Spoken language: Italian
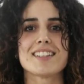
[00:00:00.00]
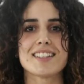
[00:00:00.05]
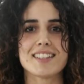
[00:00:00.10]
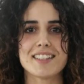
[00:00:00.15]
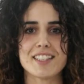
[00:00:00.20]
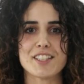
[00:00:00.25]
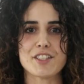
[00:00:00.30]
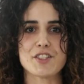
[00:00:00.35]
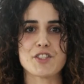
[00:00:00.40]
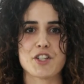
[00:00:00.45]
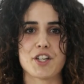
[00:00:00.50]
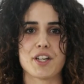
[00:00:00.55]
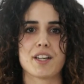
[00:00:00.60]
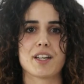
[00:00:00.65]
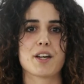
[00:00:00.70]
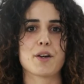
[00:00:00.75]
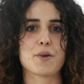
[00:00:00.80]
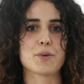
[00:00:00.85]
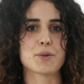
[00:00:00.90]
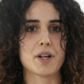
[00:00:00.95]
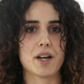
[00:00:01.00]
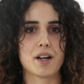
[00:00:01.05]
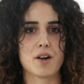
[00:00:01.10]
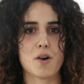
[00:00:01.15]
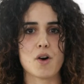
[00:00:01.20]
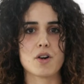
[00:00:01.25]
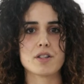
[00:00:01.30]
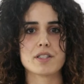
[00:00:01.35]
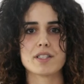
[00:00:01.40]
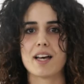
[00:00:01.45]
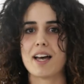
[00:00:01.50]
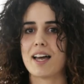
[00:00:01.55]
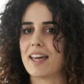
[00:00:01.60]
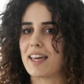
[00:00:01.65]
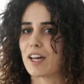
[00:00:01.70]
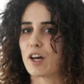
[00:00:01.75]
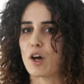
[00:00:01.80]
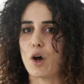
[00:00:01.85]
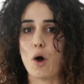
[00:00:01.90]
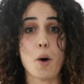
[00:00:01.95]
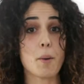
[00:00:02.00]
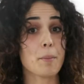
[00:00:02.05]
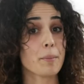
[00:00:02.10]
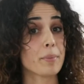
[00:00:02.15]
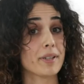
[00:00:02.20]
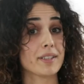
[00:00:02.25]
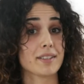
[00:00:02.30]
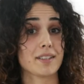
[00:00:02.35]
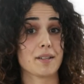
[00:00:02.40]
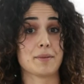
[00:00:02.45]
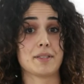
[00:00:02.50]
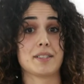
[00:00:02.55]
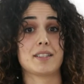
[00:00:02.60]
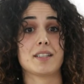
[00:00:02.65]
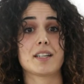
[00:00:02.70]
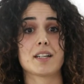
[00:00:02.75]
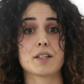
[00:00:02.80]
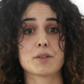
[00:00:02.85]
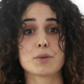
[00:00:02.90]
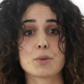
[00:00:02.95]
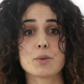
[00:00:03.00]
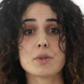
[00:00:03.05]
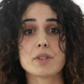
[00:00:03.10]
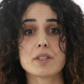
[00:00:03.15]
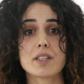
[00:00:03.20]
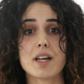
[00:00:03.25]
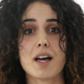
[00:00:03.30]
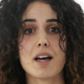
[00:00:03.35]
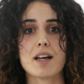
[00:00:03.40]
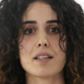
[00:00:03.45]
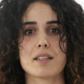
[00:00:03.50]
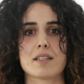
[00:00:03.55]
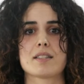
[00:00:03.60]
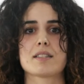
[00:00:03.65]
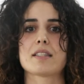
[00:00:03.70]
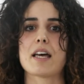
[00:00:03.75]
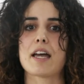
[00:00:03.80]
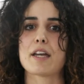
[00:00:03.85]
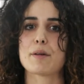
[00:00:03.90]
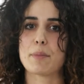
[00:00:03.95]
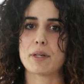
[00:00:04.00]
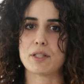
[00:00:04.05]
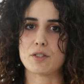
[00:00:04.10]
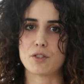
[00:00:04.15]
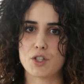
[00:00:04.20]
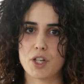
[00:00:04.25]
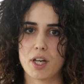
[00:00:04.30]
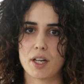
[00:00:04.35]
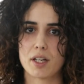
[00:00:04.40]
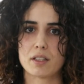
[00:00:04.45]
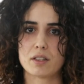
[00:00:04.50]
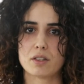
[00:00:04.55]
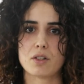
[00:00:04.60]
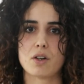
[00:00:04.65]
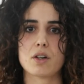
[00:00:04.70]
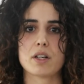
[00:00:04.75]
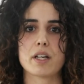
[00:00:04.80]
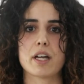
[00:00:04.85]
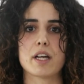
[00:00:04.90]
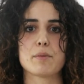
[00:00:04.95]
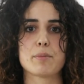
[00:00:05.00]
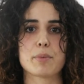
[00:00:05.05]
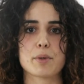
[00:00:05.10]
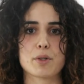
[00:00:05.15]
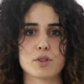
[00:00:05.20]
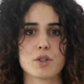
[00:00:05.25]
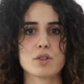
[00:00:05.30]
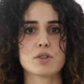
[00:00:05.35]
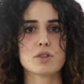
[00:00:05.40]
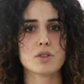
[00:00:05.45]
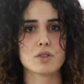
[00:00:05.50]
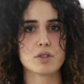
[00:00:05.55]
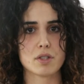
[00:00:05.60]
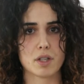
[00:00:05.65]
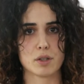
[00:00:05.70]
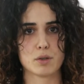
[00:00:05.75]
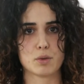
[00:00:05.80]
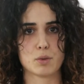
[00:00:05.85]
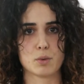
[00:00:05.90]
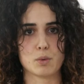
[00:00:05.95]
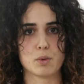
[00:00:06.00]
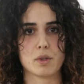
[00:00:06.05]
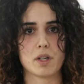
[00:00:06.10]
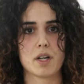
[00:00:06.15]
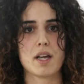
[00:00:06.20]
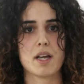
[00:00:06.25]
ti dice che una cosa è completamente gratuita, stai ben certo che il prodotto sei tu